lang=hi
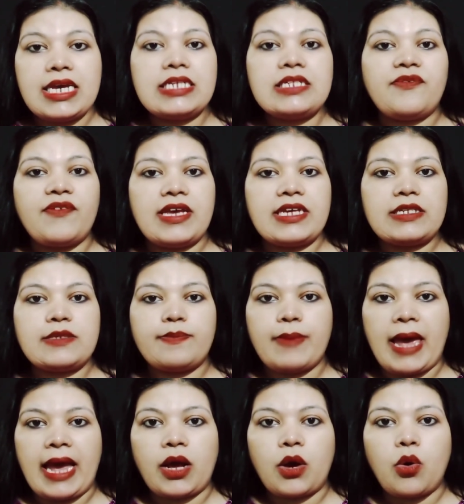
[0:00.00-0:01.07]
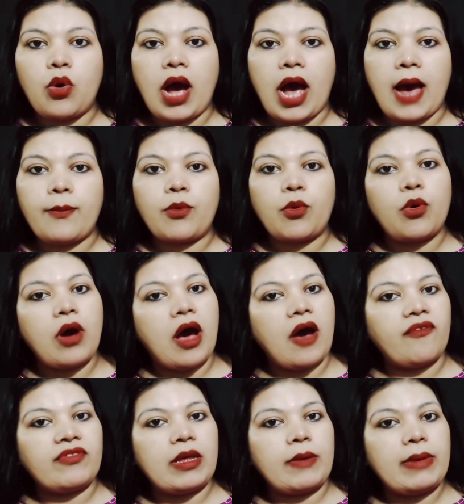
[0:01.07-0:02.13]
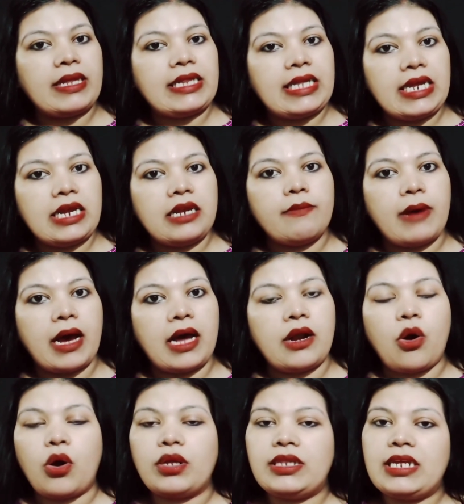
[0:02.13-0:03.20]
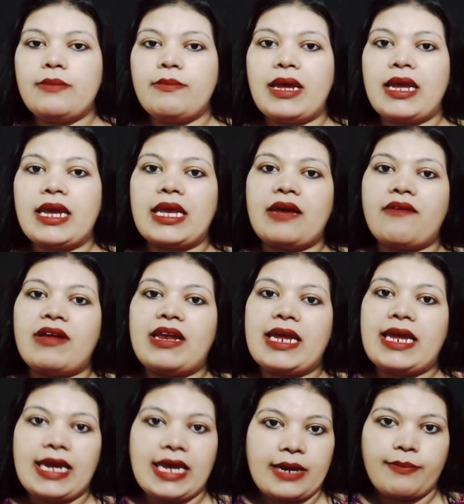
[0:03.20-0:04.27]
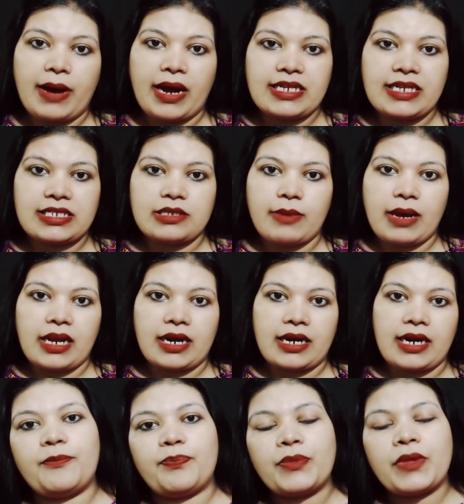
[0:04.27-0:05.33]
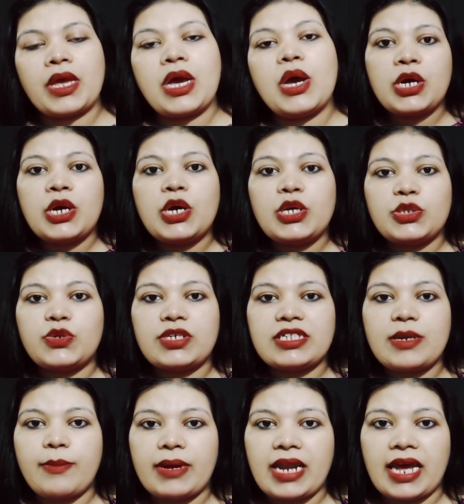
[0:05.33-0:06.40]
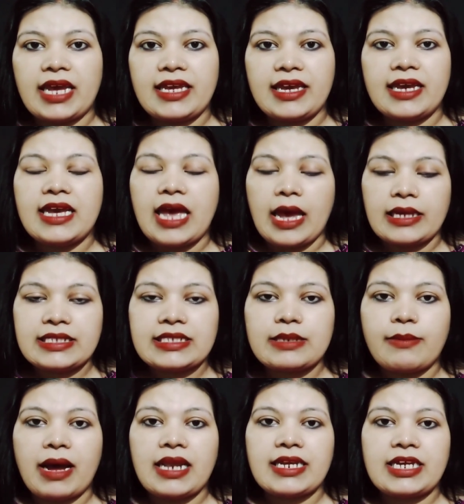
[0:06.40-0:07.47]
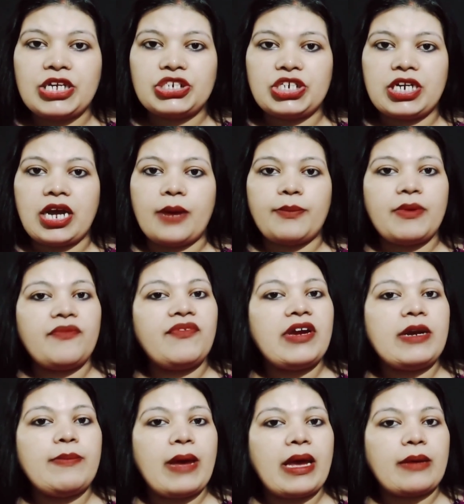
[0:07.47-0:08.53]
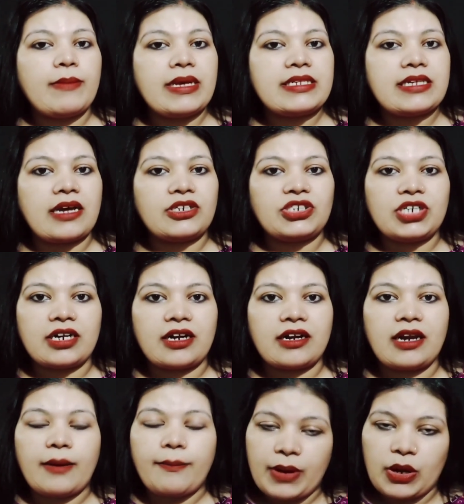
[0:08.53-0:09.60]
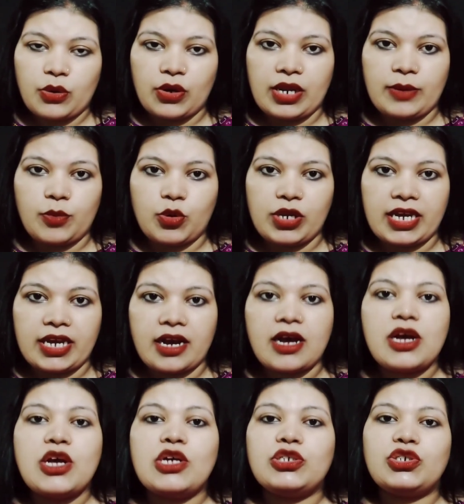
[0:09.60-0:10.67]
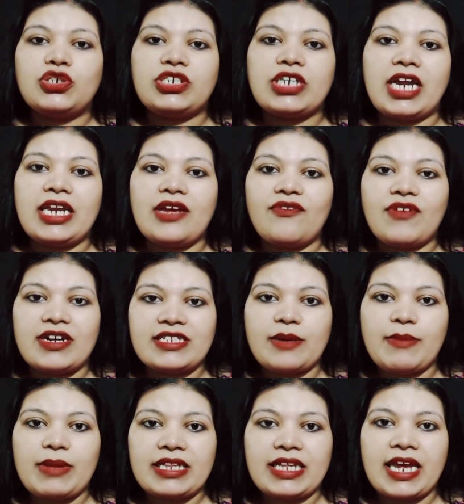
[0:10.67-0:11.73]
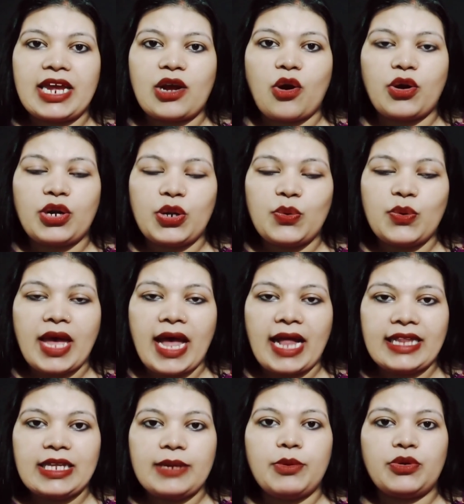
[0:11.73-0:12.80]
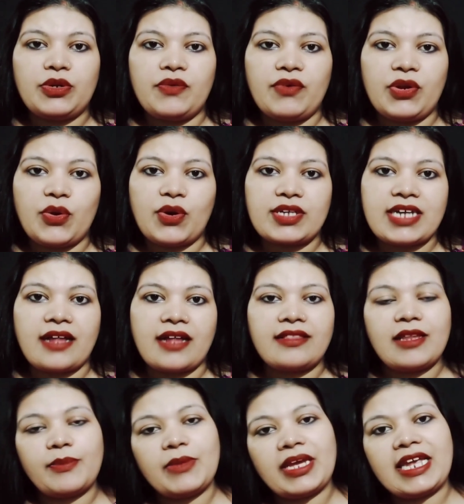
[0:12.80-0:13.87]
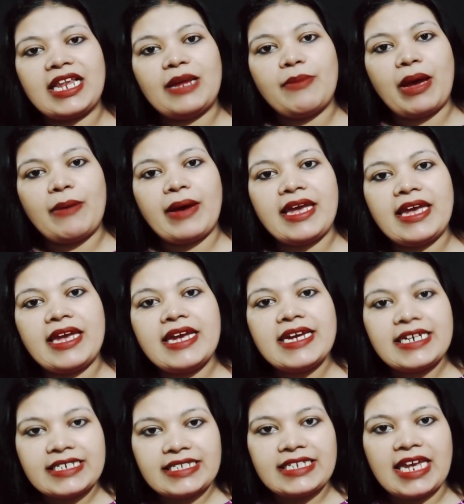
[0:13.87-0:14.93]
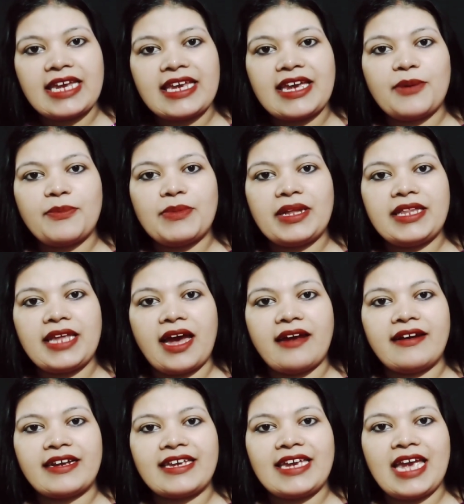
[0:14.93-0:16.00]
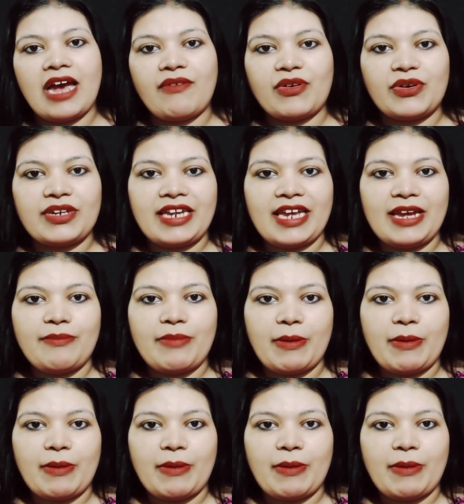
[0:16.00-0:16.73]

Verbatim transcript: इस फेस पैक को आपको हफ्ते में तीन बार और दिन में केवल एक बार इस्तेमाल करना है इसे बनाइए इस्तेमाल कीजिए अपने फीडबैक मेरे साथ शेयर करना बिल्कुल नहीं भूलिएगा सो चलिए फिर से मिलते हैं एक और न्यू हेल्दी ब्यूटी वीडियो के साथ तब तक के लिए बाय बाय टेक केयर अपना ध्यान रखिए हैव अ गुड डे